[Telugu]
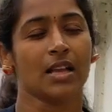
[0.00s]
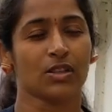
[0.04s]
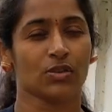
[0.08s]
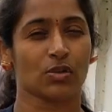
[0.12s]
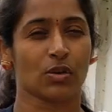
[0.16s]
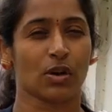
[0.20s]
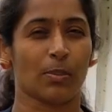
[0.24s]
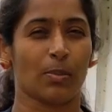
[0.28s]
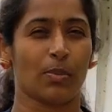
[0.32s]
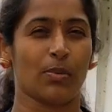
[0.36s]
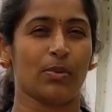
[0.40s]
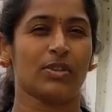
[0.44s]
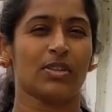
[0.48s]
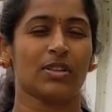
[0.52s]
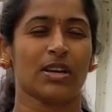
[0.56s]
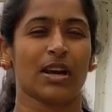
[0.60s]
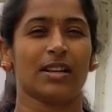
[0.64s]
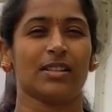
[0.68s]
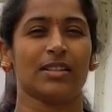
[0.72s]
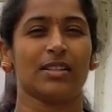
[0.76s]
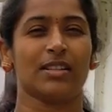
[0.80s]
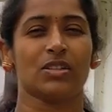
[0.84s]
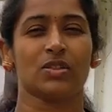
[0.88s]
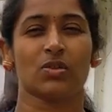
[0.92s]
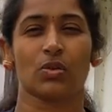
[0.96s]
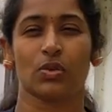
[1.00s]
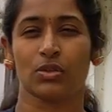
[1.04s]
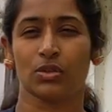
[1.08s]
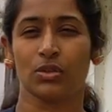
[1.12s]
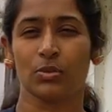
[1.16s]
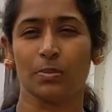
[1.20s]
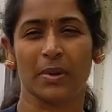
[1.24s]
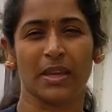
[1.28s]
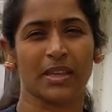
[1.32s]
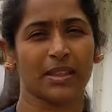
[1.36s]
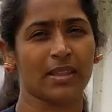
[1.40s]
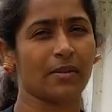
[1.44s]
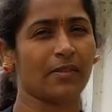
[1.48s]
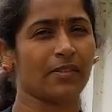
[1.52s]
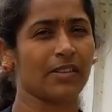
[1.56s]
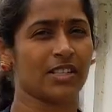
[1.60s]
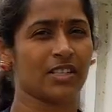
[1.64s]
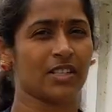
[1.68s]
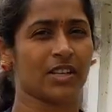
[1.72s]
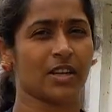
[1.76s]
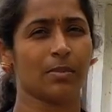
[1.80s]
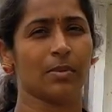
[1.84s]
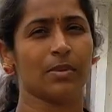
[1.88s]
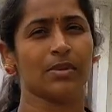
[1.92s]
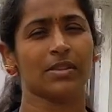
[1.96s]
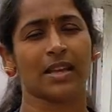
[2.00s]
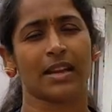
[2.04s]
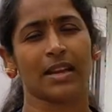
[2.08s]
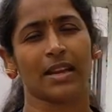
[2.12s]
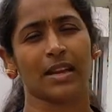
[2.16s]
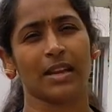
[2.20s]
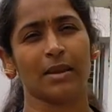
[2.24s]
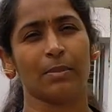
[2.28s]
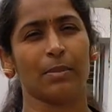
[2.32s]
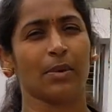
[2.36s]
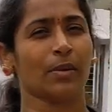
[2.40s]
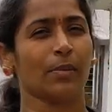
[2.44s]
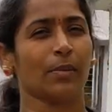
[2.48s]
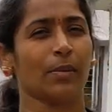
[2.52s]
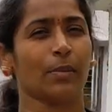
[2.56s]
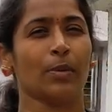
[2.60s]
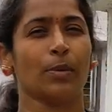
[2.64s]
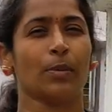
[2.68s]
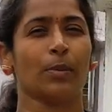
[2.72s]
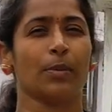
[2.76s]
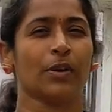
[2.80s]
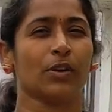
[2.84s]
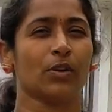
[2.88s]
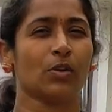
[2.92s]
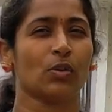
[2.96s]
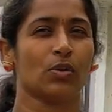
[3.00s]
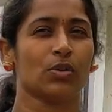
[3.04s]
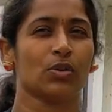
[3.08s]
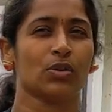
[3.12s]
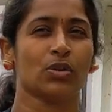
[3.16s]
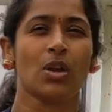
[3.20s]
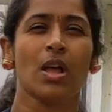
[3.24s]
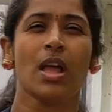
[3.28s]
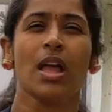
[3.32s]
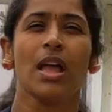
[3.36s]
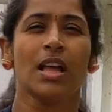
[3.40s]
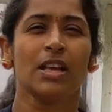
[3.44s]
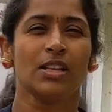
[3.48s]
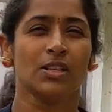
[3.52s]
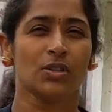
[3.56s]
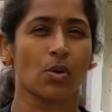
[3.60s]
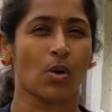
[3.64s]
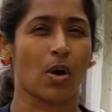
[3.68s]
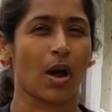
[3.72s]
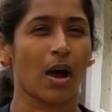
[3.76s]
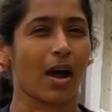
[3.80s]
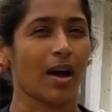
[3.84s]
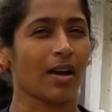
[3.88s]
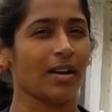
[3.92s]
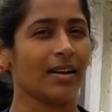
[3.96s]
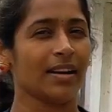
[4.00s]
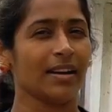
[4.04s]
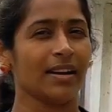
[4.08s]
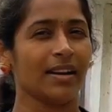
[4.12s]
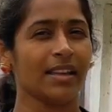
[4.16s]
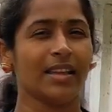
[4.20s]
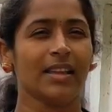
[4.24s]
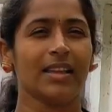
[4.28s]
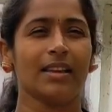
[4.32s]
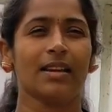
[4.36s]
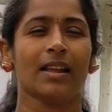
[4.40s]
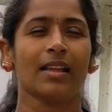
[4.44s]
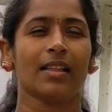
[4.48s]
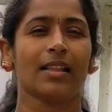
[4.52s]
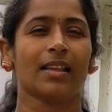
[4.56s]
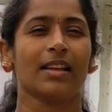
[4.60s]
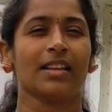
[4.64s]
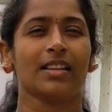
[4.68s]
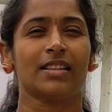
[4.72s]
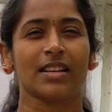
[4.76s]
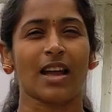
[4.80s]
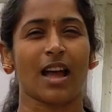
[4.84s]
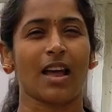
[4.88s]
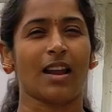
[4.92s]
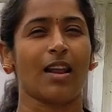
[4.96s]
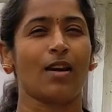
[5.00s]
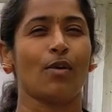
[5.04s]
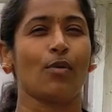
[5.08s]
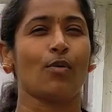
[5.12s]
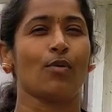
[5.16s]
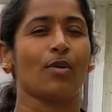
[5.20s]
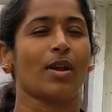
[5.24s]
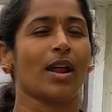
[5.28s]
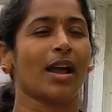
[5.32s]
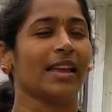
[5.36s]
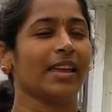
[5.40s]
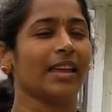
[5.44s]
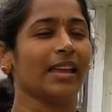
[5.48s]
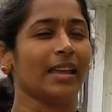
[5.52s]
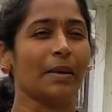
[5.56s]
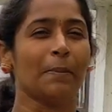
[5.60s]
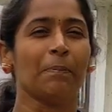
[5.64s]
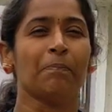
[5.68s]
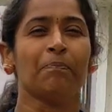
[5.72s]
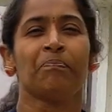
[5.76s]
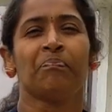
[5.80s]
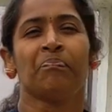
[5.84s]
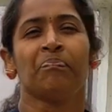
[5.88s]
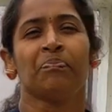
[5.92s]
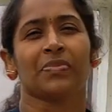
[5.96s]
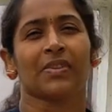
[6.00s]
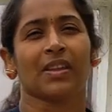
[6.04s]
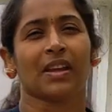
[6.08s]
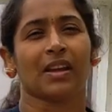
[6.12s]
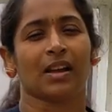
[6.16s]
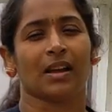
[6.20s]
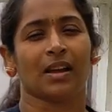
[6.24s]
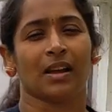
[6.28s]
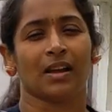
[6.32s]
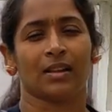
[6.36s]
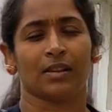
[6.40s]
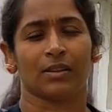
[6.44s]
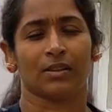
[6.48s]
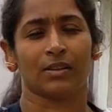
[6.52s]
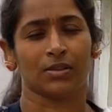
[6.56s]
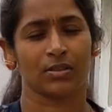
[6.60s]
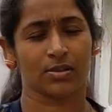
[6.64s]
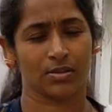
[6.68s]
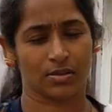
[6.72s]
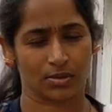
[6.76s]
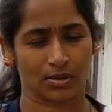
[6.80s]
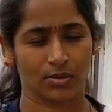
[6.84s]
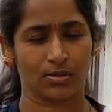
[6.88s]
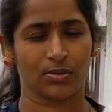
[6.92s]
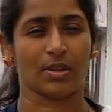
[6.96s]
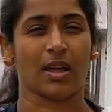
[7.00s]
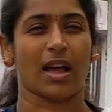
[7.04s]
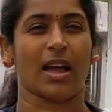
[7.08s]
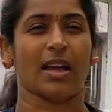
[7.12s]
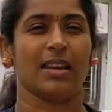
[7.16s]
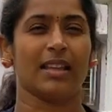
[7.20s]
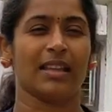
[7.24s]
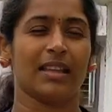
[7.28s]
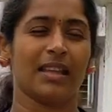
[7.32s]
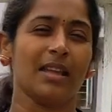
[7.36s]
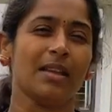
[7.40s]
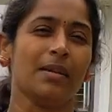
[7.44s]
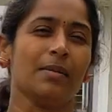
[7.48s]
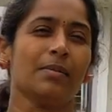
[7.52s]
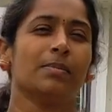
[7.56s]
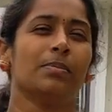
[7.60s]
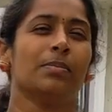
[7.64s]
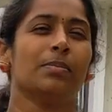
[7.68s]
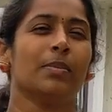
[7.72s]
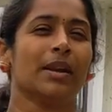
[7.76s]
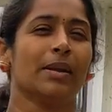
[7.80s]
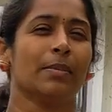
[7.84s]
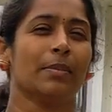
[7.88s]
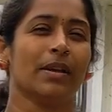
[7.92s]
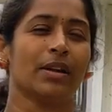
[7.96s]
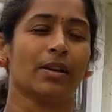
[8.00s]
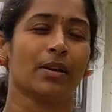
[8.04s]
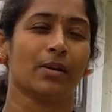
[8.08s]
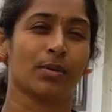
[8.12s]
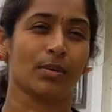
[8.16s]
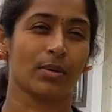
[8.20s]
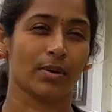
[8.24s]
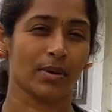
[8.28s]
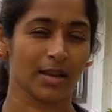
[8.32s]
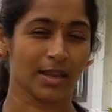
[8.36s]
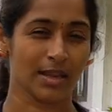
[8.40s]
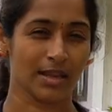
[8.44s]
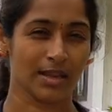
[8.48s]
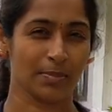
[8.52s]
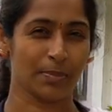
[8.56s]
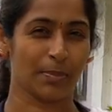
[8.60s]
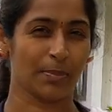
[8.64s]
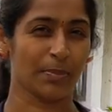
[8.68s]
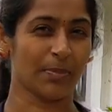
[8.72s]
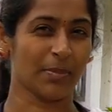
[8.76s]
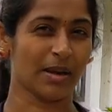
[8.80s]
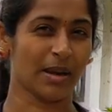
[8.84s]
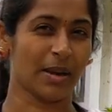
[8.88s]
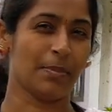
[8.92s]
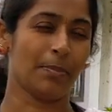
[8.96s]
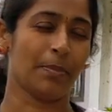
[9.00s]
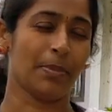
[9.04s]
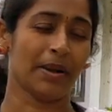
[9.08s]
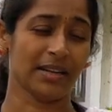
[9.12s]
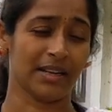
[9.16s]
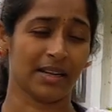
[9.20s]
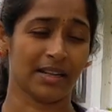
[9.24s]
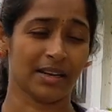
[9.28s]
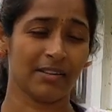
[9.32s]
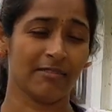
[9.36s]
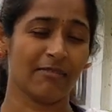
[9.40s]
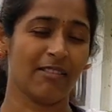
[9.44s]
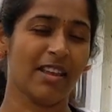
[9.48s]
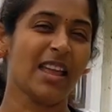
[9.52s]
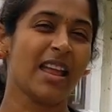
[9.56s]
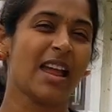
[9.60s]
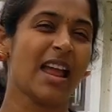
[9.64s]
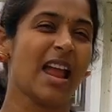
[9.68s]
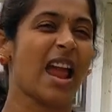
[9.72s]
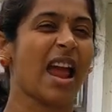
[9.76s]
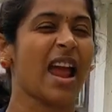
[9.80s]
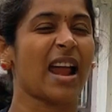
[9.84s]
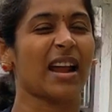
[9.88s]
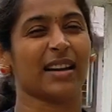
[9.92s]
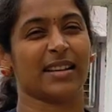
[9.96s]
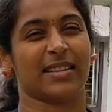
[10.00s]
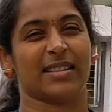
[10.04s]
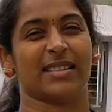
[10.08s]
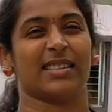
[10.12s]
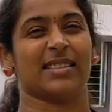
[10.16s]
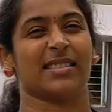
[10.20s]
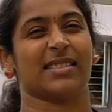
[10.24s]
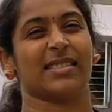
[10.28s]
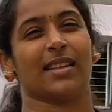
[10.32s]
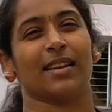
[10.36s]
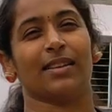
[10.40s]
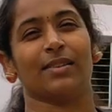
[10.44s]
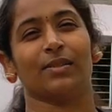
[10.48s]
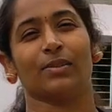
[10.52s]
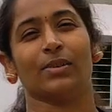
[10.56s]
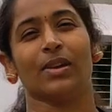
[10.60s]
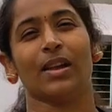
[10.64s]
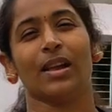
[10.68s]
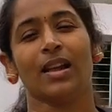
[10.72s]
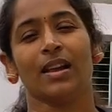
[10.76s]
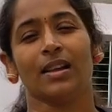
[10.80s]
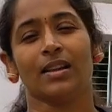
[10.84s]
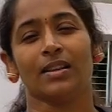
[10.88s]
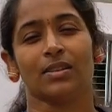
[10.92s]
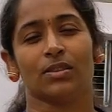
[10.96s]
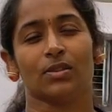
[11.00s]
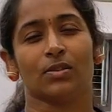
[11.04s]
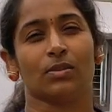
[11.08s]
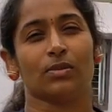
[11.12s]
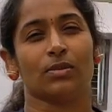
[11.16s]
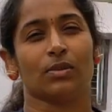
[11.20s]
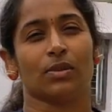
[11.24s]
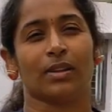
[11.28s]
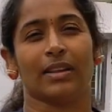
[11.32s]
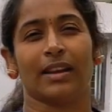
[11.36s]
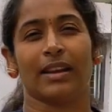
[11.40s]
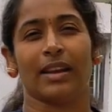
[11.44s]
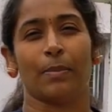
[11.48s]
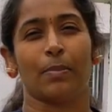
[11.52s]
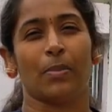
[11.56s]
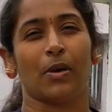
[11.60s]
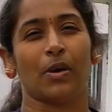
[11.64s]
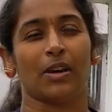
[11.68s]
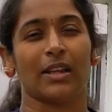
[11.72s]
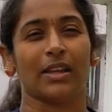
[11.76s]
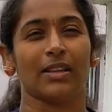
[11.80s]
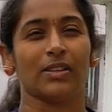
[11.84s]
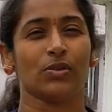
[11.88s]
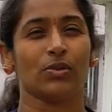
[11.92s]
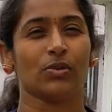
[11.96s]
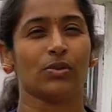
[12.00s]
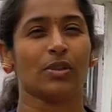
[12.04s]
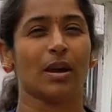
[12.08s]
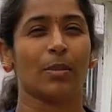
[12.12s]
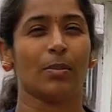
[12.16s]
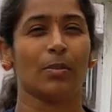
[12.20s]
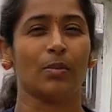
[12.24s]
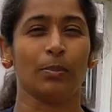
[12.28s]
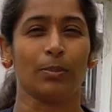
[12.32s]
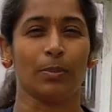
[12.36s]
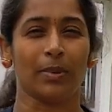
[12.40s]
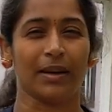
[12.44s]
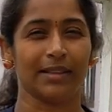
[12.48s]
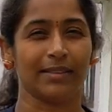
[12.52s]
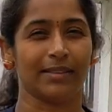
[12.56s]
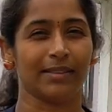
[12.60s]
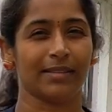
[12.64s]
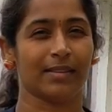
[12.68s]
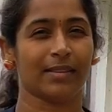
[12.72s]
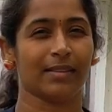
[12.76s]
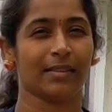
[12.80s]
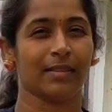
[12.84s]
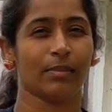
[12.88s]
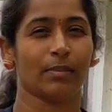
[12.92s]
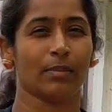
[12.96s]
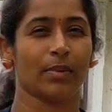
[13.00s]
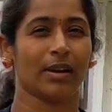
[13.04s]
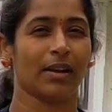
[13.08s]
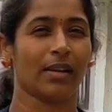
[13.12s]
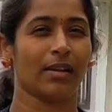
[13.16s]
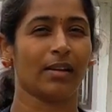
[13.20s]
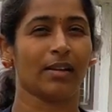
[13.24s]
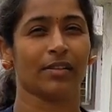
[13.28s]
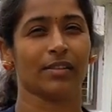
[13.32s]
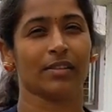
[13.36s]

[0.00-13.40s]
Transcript: సో అప్పుడు స్టార్ట్ చేసుకోవచ్చు మిగతా వెజిటేబుల్స్ అన్నీ మనం ఇప్పుడు పెట్టుకోవచ్చు సో ఆల్రెడీ నా దగ్గర చాలా ఉన్నాయి సో దానికి మనం ఇంకా కొన్ని నేను పెట్టనివి యాడ్ చేస్తాను సో రీపాటింగ్ చూద్దాము ప్లస్ మన